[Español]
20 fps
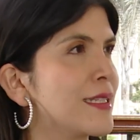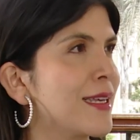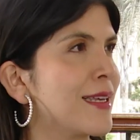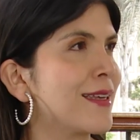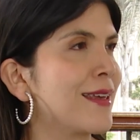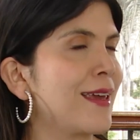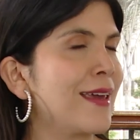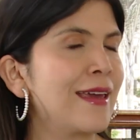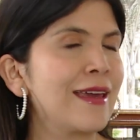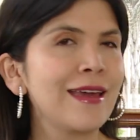sé
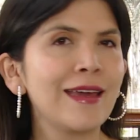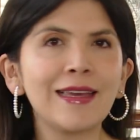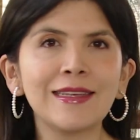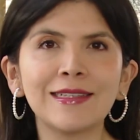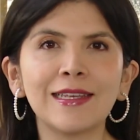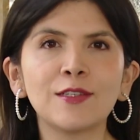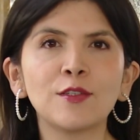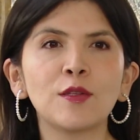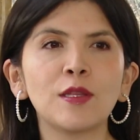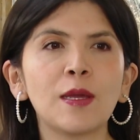que es
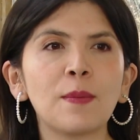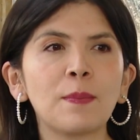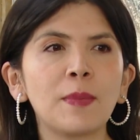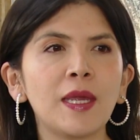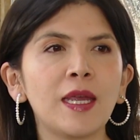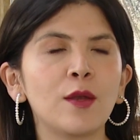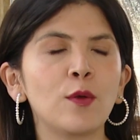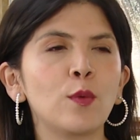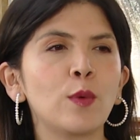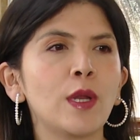eso
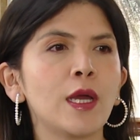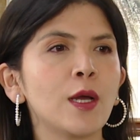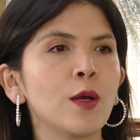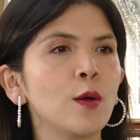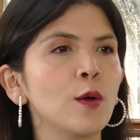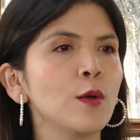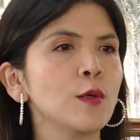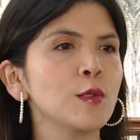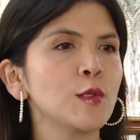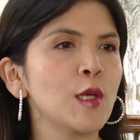también, una
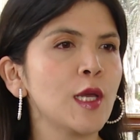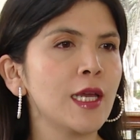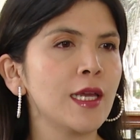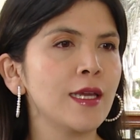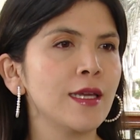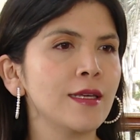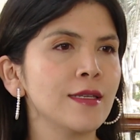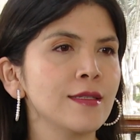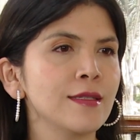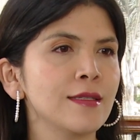cosa
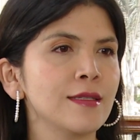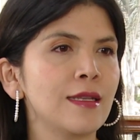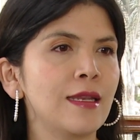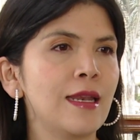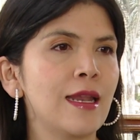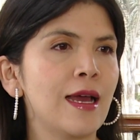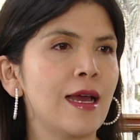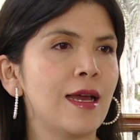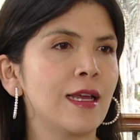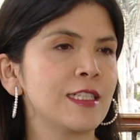es
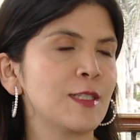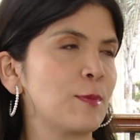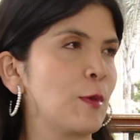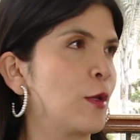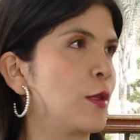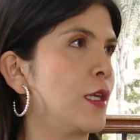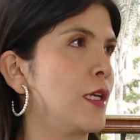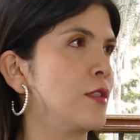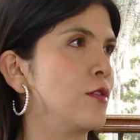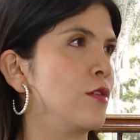la
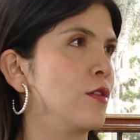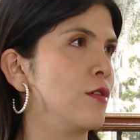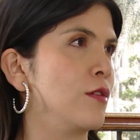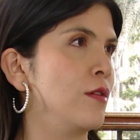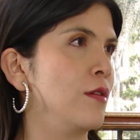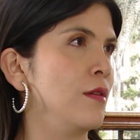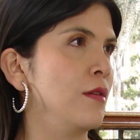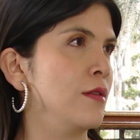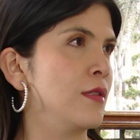explotación